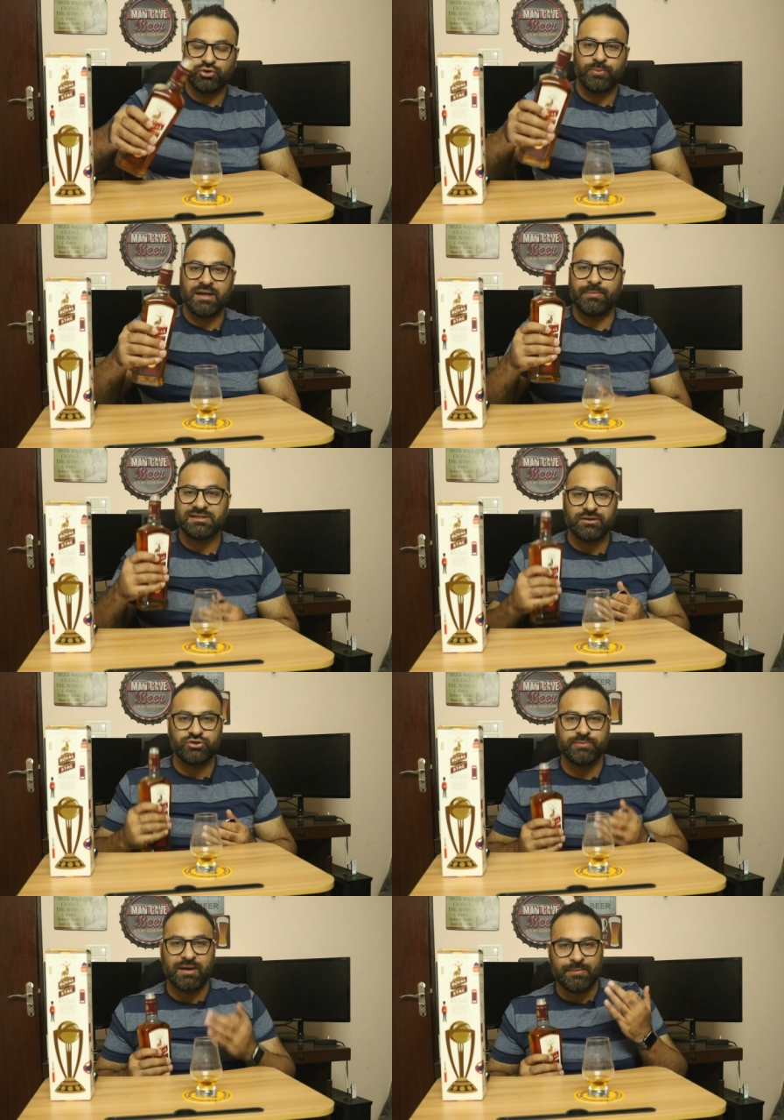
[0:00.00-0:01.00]
तो मेरे बच्चे
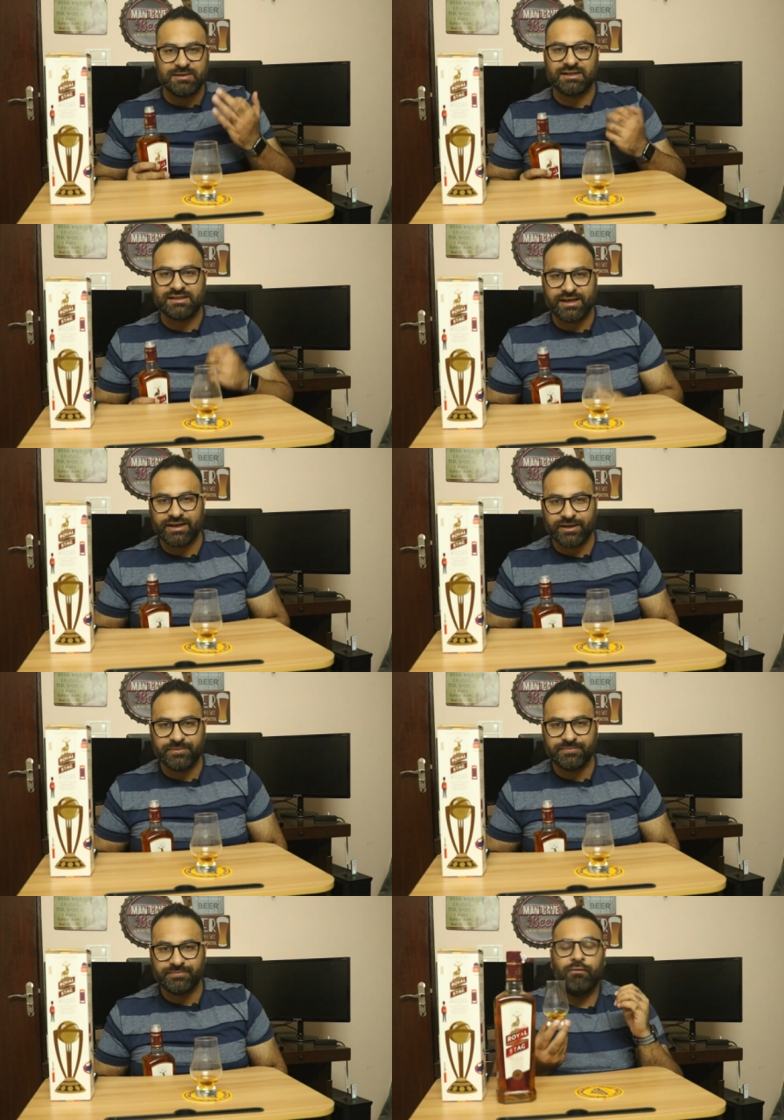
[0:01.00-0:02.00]
कुछ बाल भी चले जाएंगे
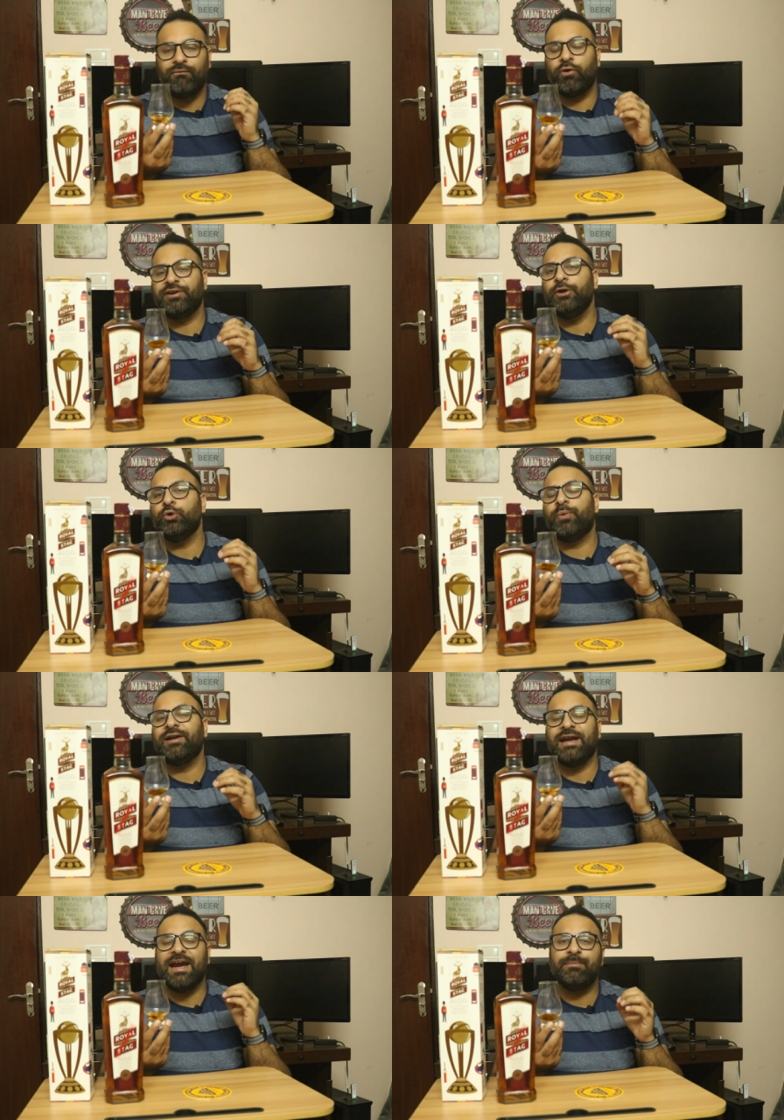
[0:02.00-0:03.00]

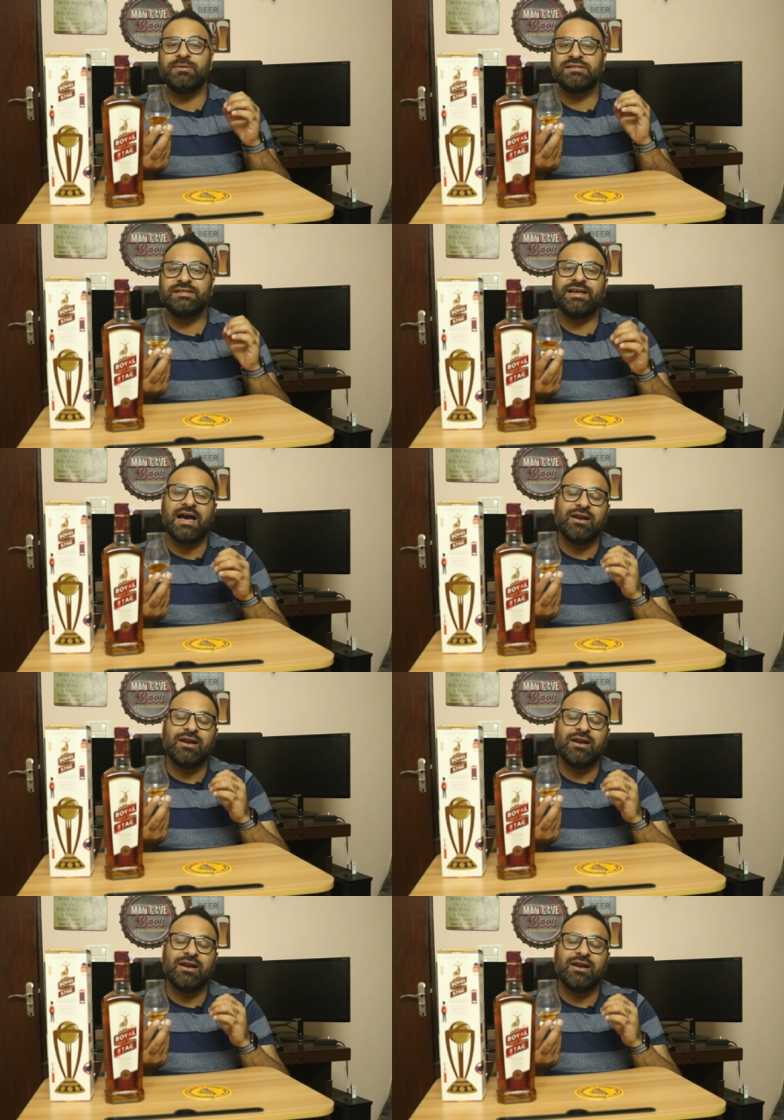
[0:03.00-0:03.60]
42.8 परसेंट की